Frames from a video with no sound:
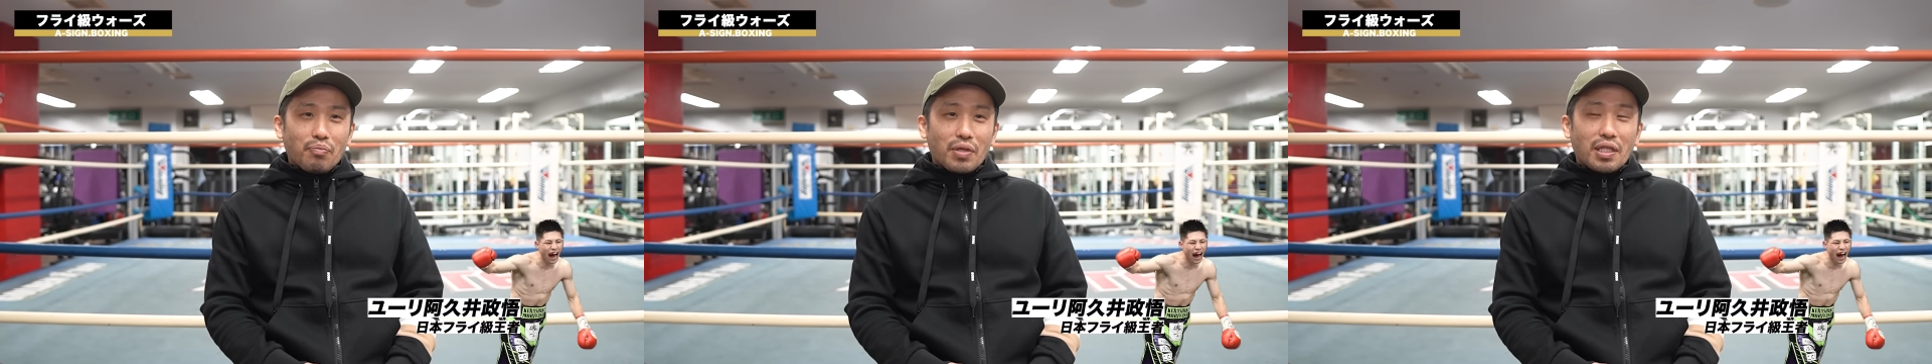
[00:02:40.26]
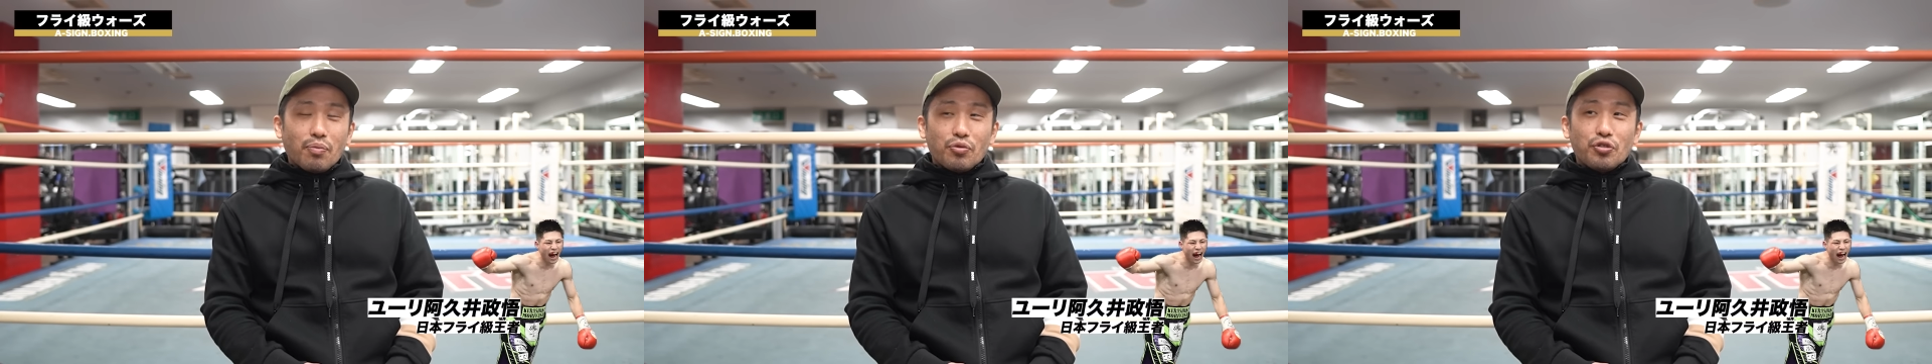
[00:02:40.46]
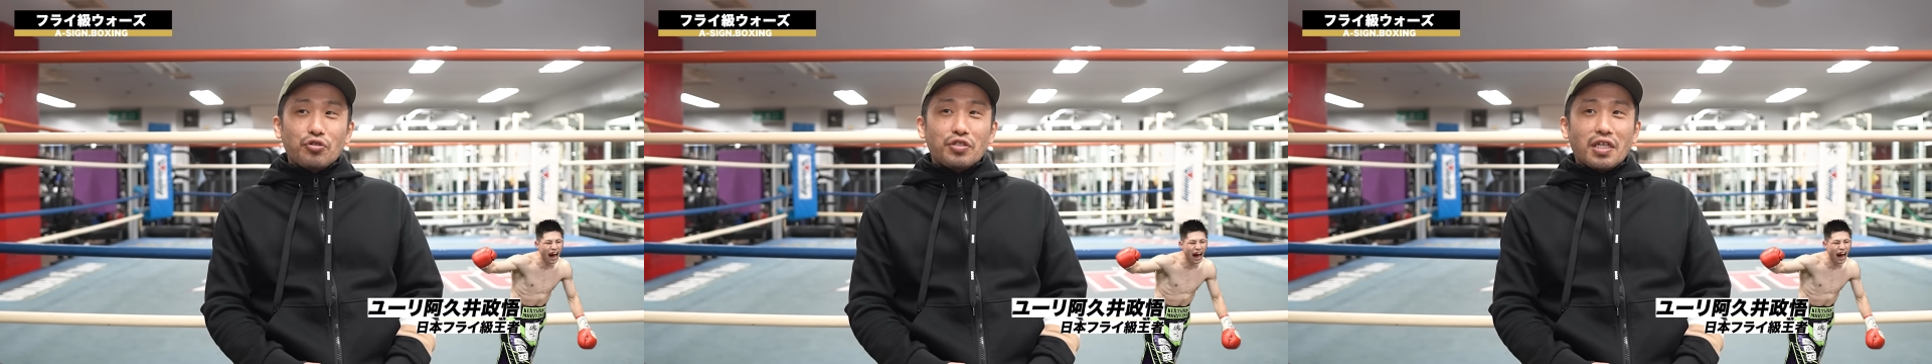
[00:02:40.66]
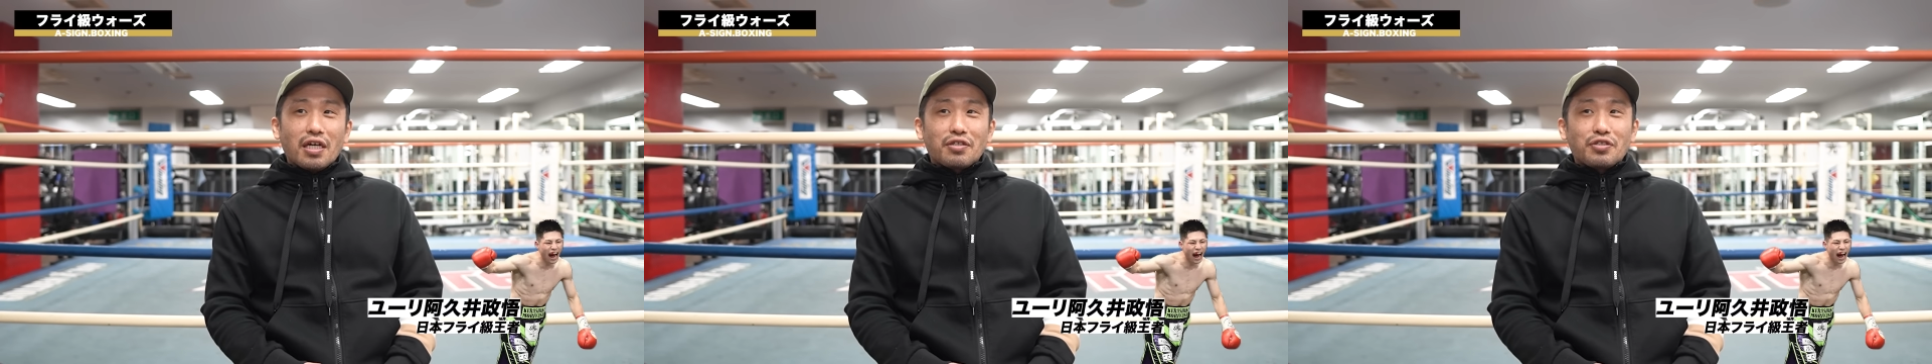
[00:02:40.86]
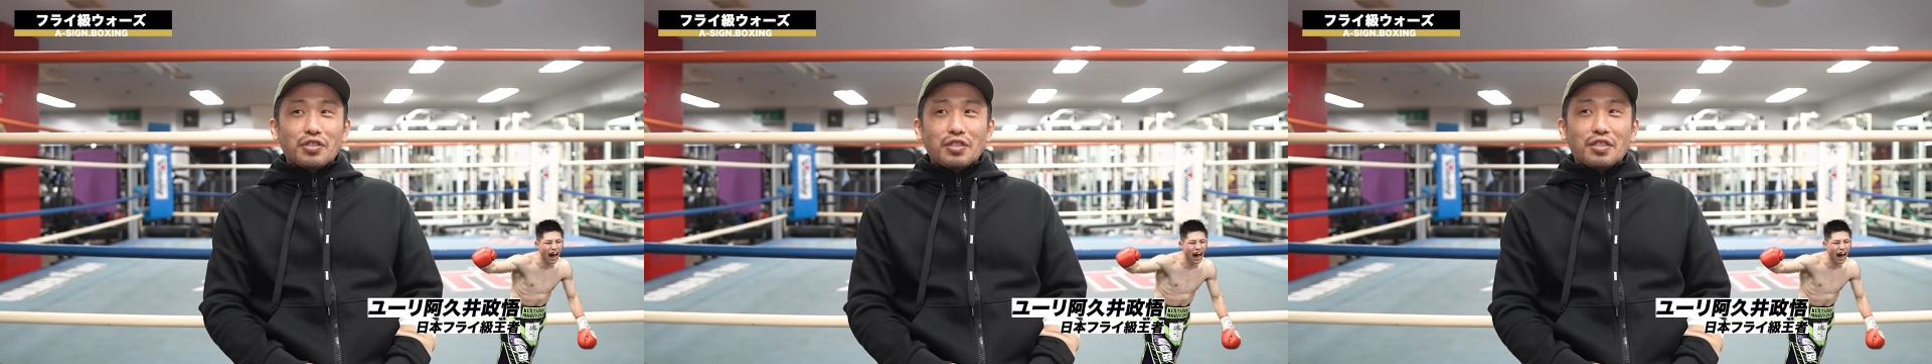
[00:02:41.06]
でも有利
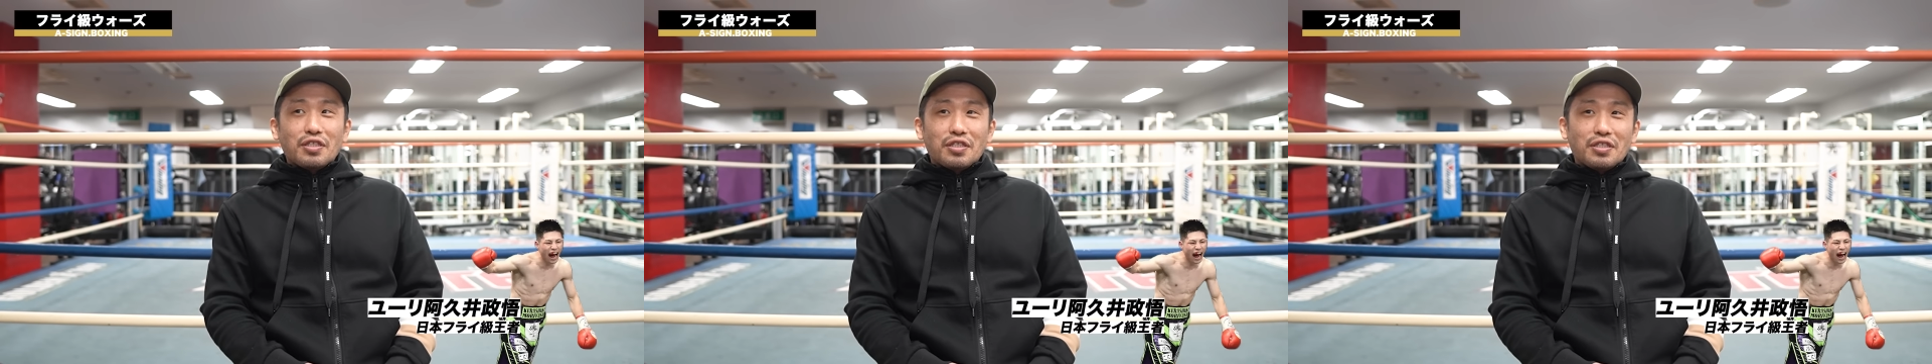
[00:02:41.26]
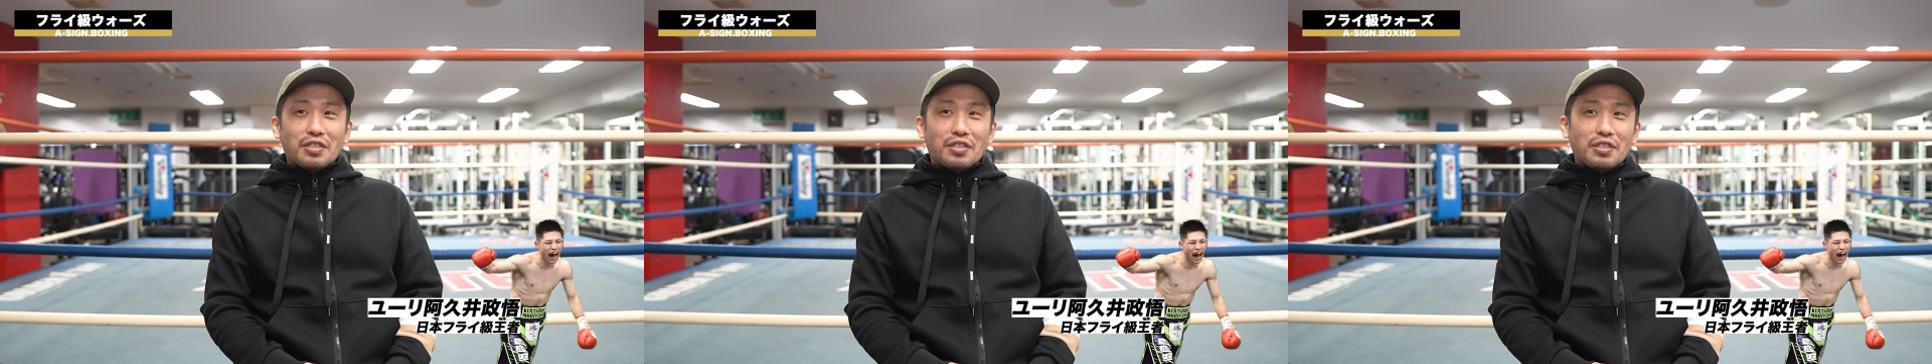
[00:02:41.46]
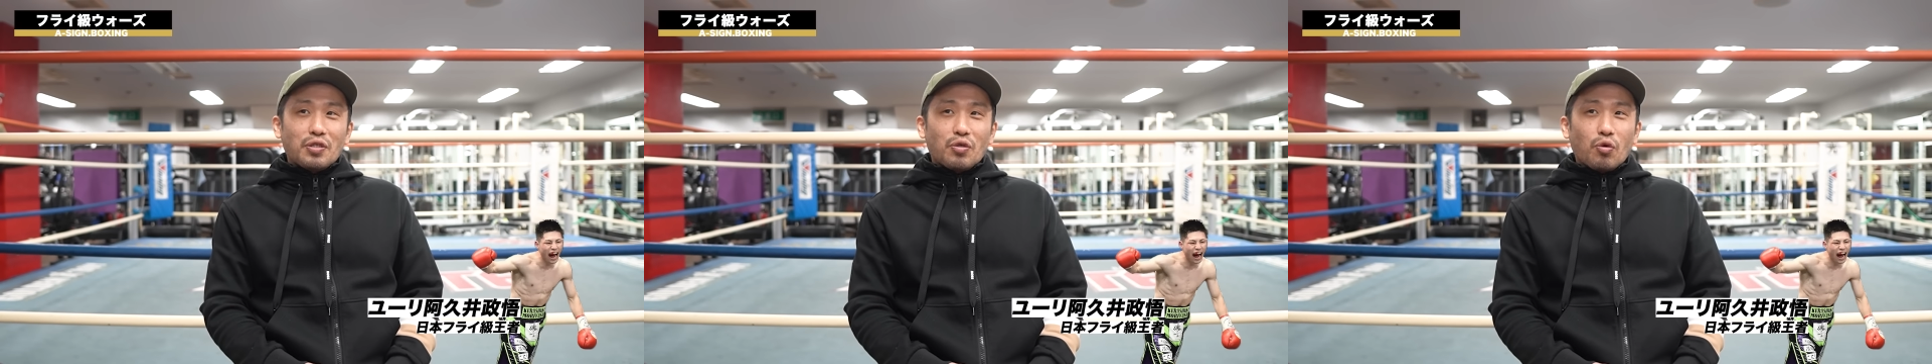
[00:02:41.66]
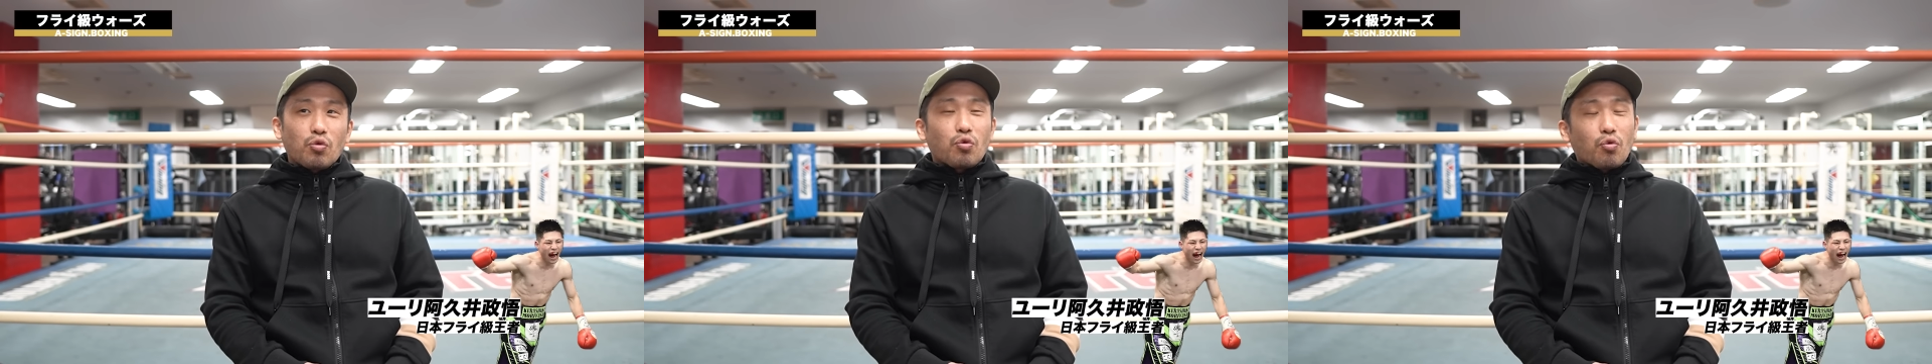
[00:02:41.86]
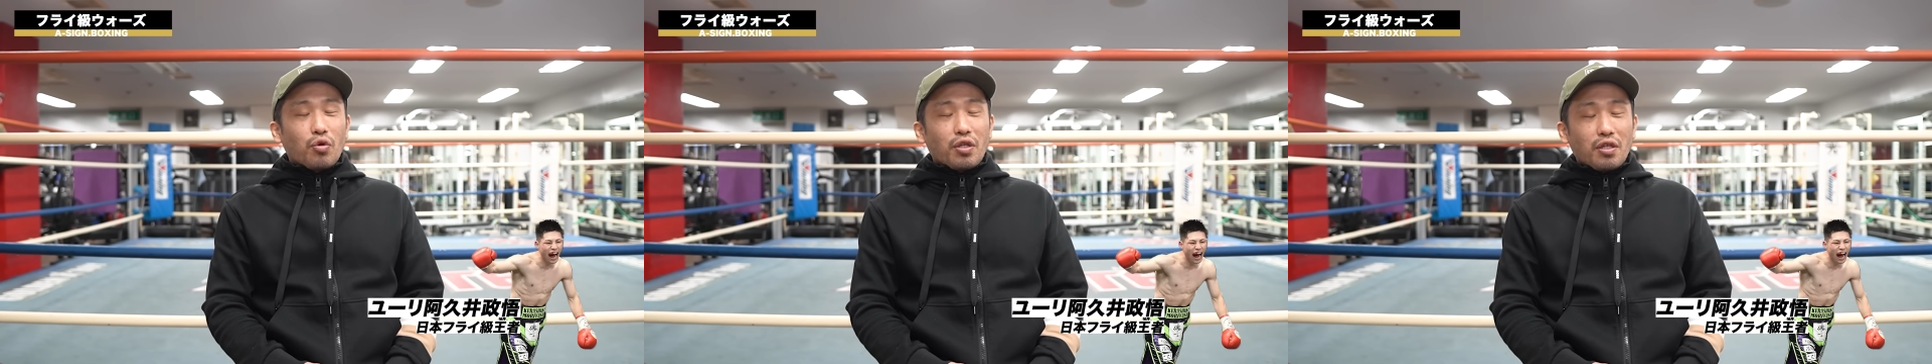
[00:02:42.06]
悪意本
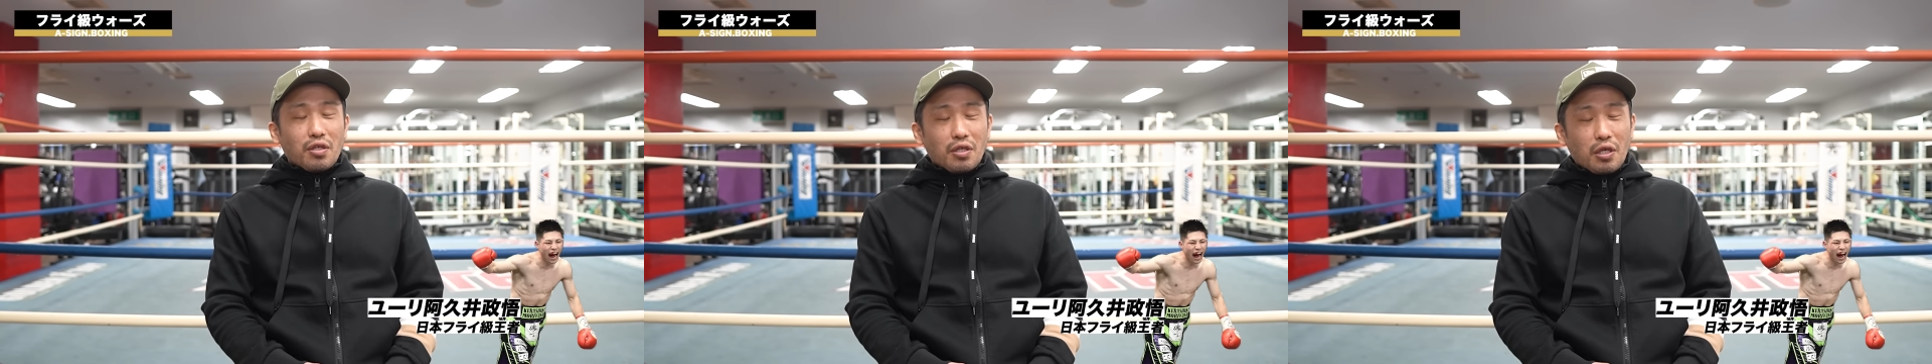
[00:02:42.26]
当これ